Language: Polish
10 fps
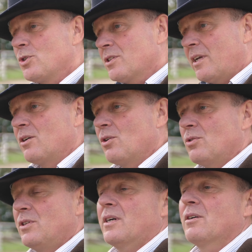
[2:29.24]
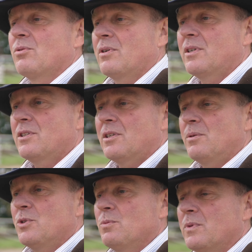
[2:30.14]
oprócz tego konika, który
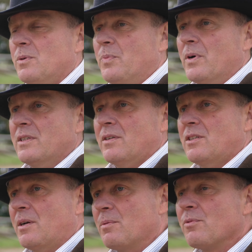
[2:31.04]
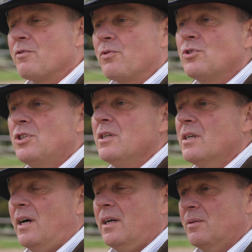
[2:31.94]
chcielibyśmy pokazać, tak jak mówię, w
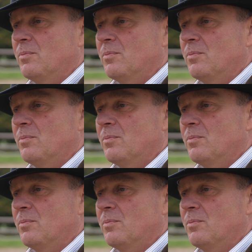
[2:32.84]
odcinkach,